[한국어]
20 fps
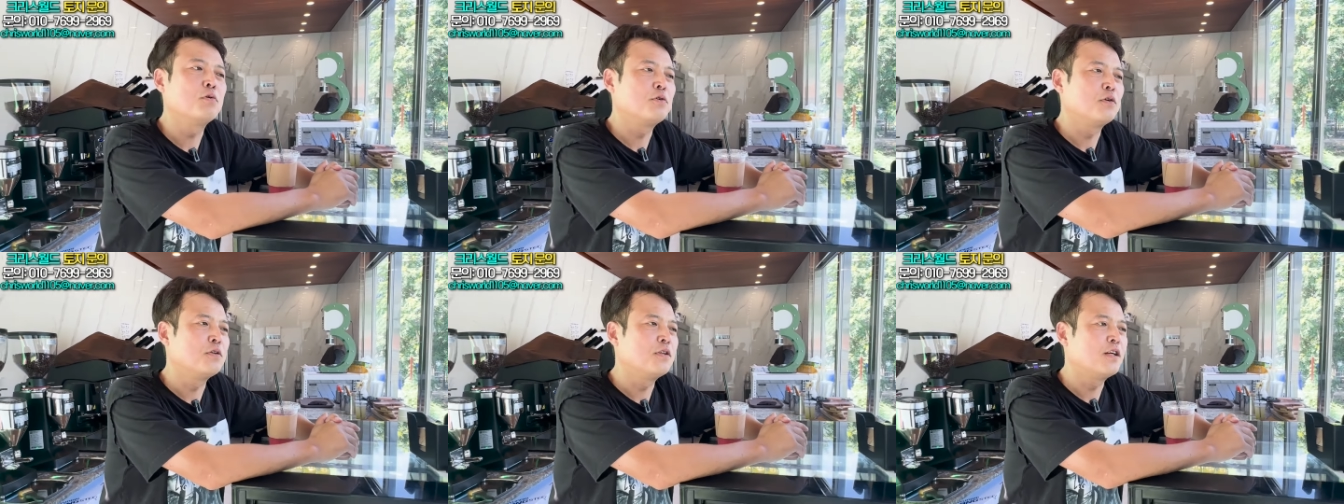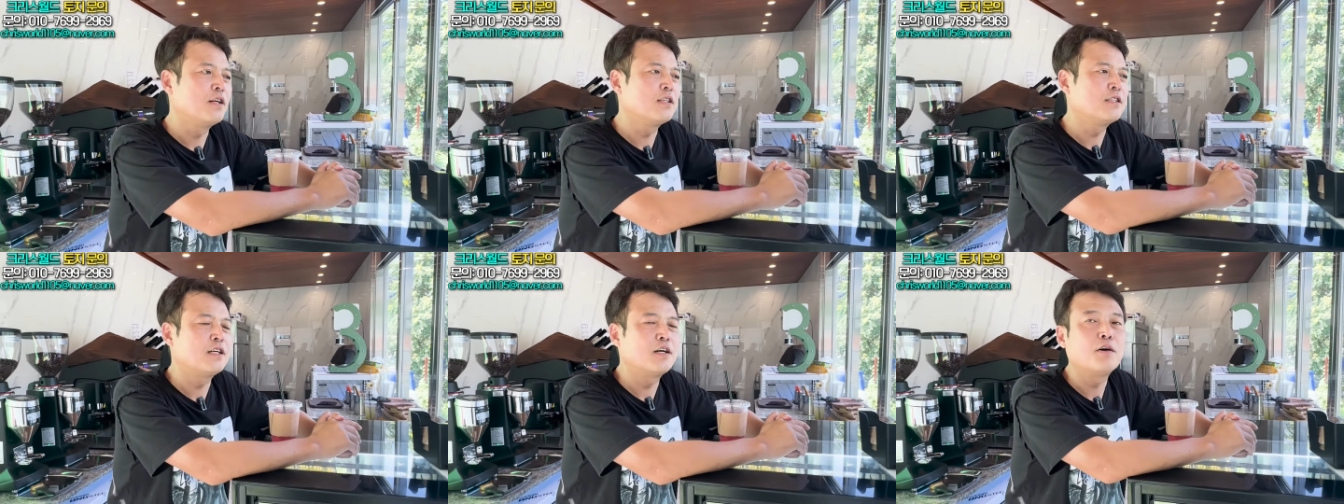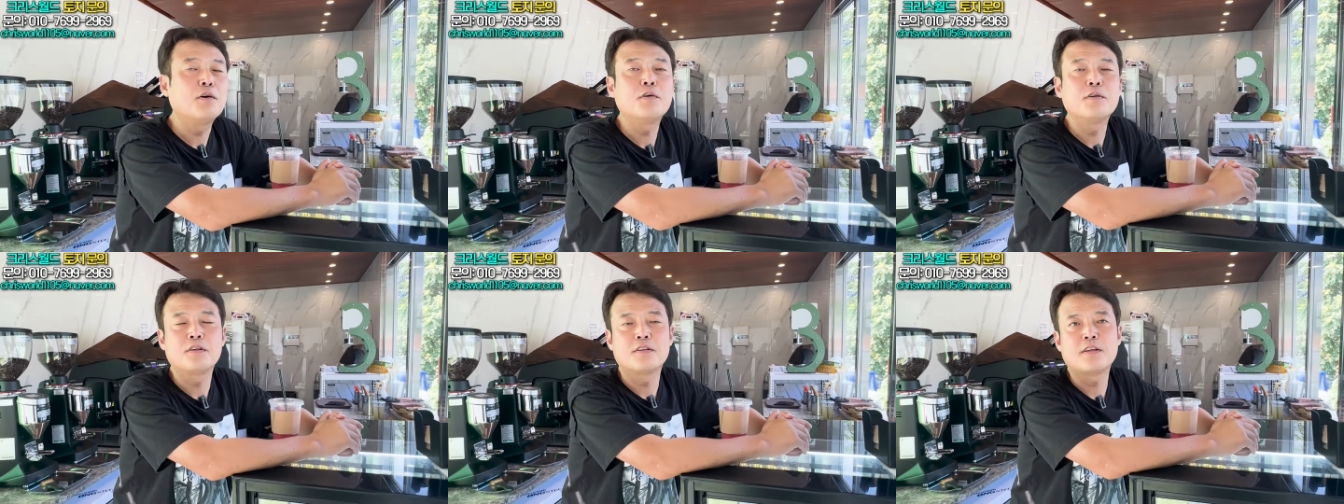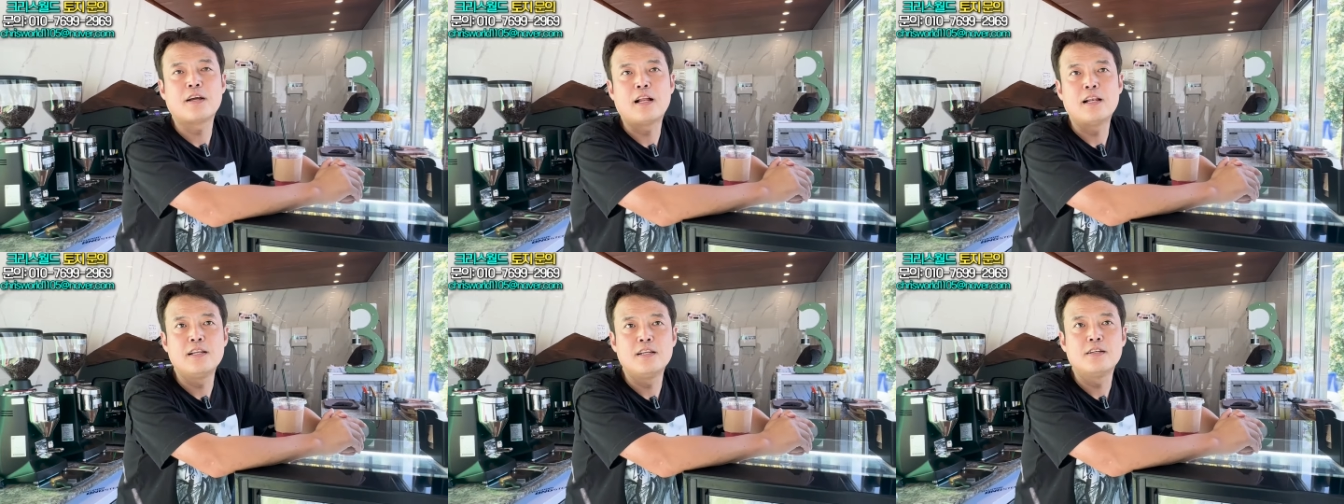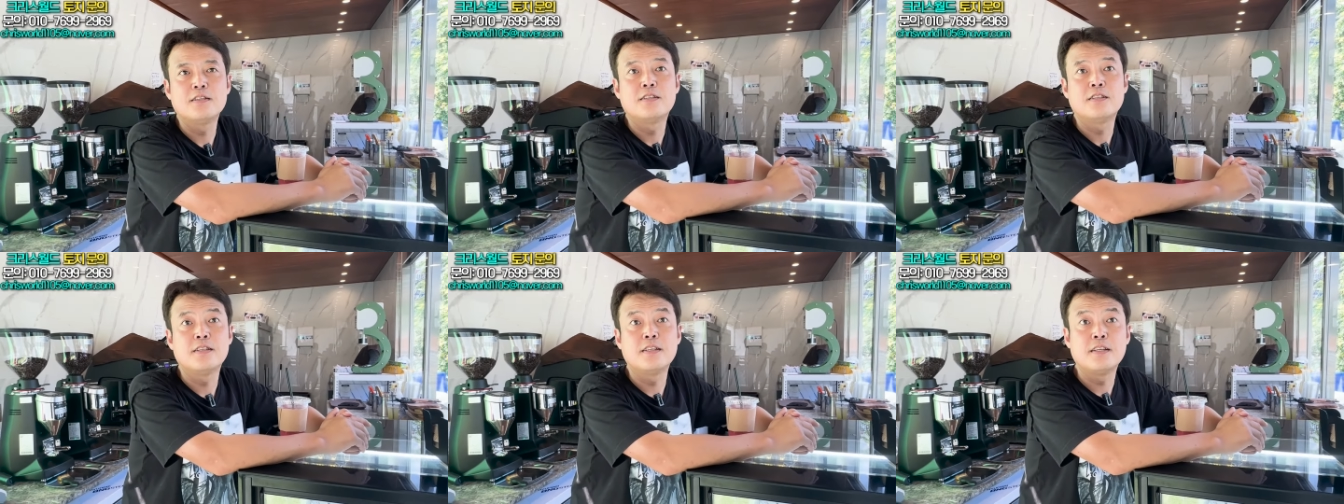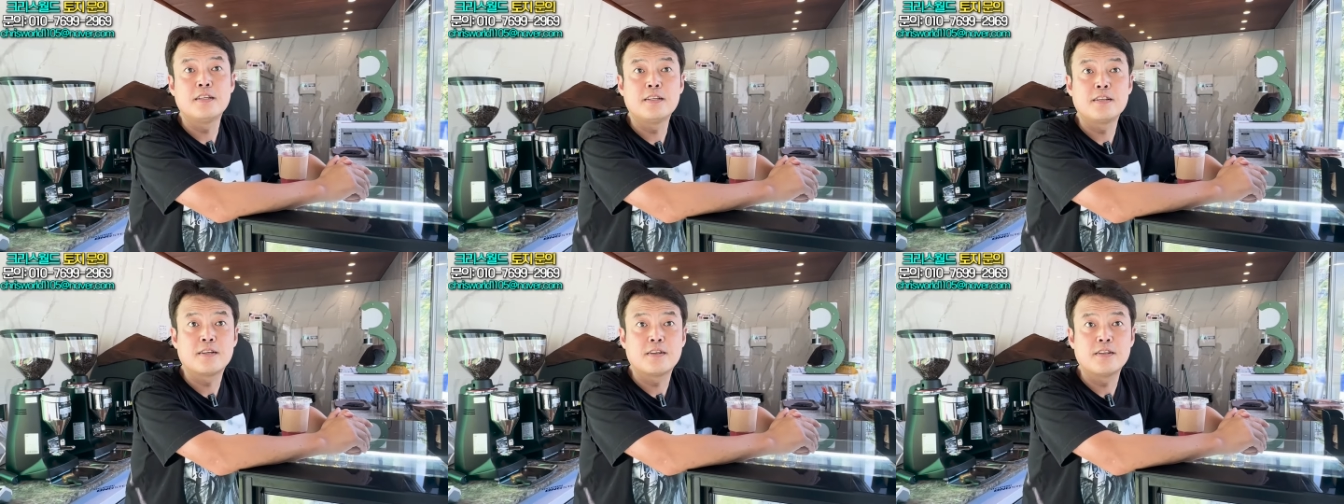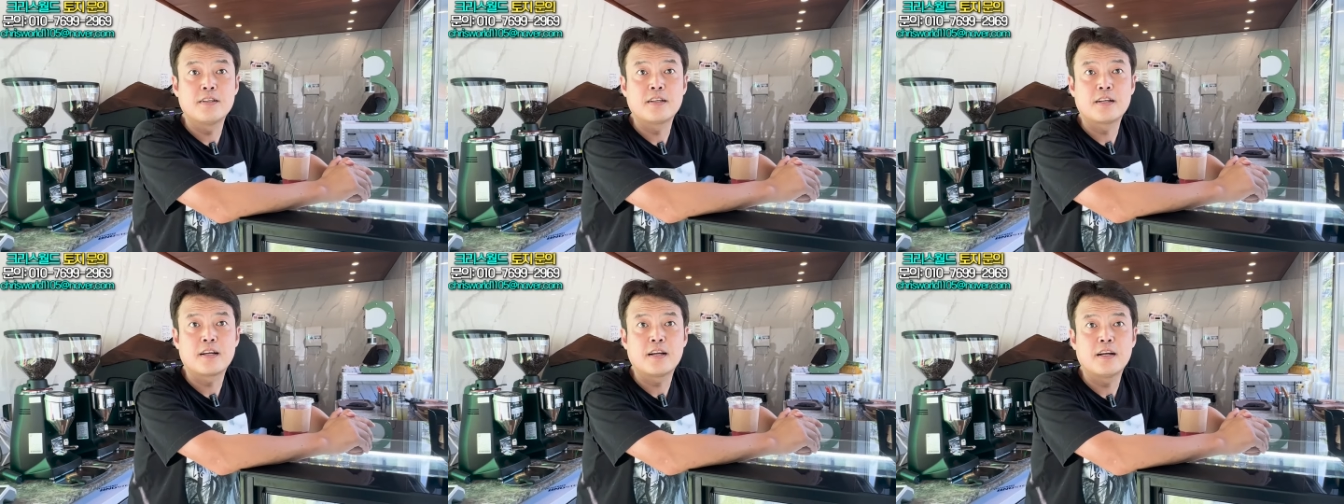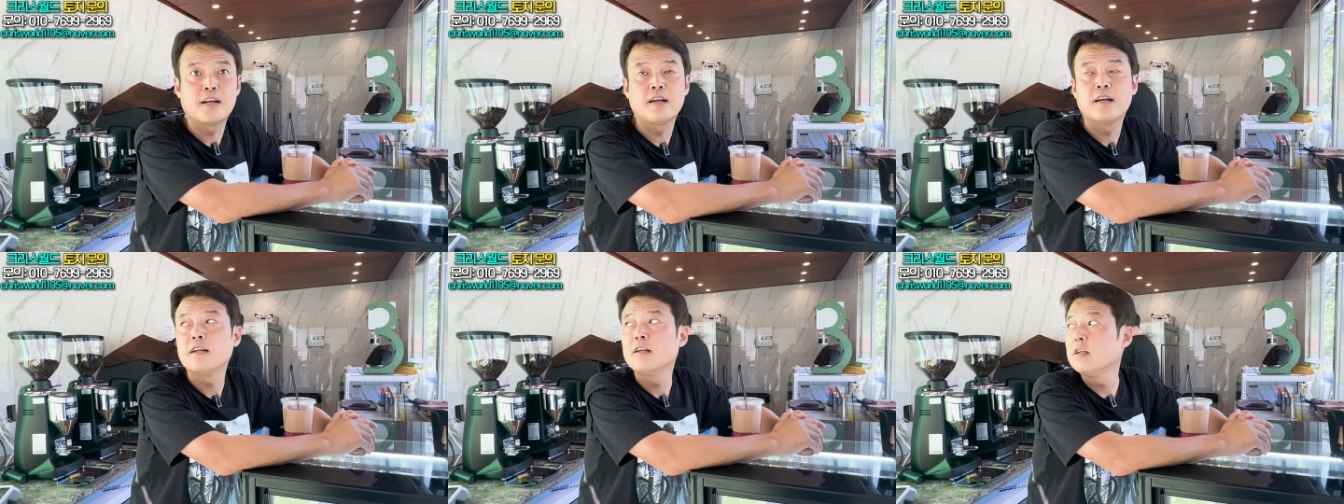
전달 차원에서 알려드리는 거니까,